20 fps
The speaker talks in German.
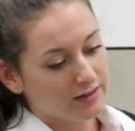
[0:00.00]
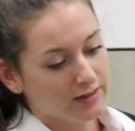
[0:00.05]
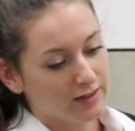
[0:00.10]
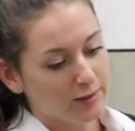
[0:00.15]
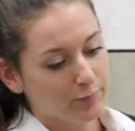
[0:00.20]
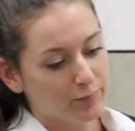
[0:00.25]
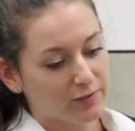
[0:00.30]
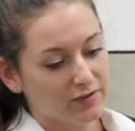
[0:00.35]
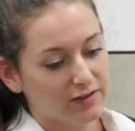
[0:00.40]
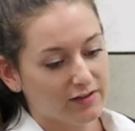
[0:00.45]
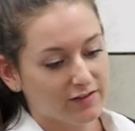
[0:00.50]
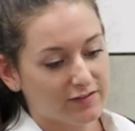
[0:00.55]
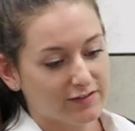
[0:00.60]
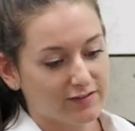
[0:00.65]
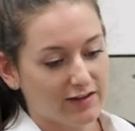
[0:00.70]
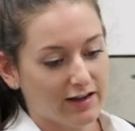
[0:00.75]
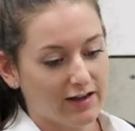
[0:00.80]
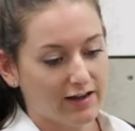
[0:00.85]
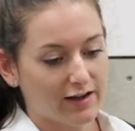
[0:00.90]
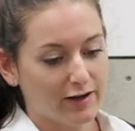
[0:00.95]
gibt
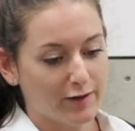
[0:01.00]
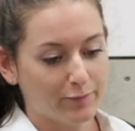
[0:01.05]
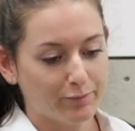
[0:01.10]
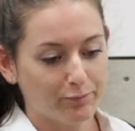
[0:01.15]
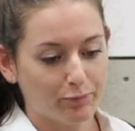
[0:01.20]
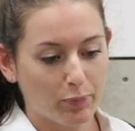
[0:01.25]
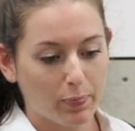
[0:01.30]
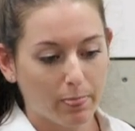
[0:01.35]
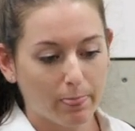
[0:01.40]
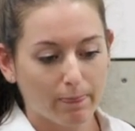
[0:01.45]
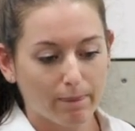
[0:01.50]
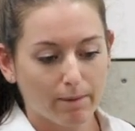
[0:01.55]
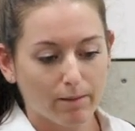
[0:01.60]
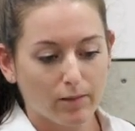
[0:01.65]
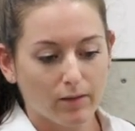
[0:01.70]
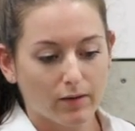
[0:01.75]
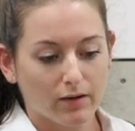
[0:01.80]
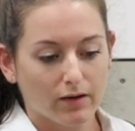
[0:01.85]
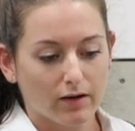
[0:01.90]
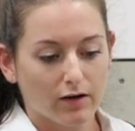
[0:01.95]
es ähm,
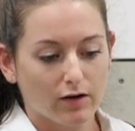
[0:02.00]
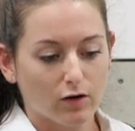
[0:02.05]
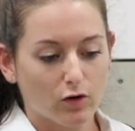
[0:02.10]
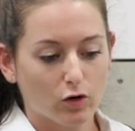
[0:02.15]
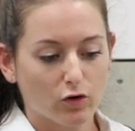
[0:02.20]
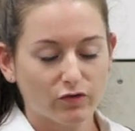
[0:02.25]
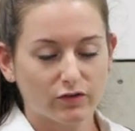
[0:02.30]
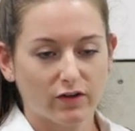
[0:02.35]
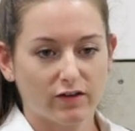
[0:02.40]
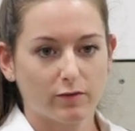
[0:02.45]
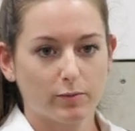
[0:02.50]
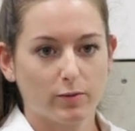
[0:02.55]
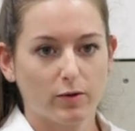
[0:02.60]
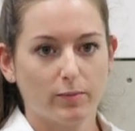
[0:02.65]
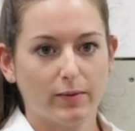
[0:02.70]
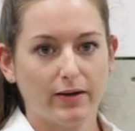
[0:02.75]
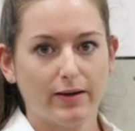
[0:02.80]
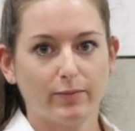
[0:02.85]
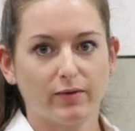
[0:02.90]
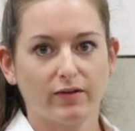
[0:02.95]
oft das
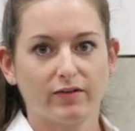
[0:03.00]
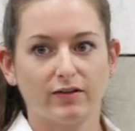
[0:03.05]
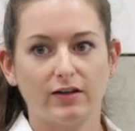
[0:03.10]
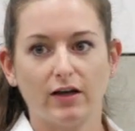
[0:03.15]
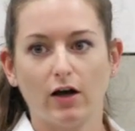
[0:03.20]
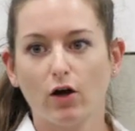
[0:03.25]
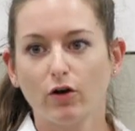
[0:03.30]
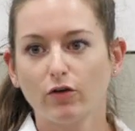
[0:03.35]
Problem, dass die